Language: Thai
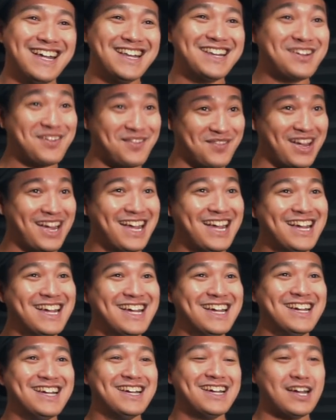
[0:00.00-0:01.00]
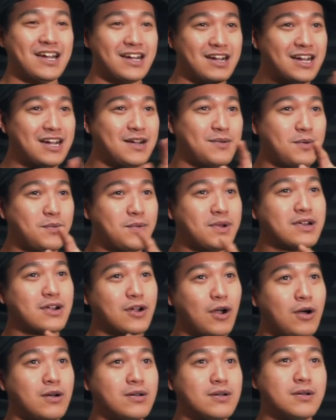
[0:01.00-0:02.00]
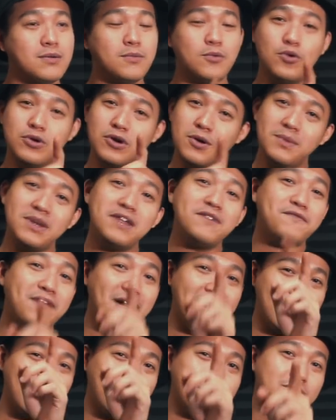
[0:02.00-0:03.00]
นึกออกไหมเพราะว่ากองคุณก็ไม่ได้ฟัง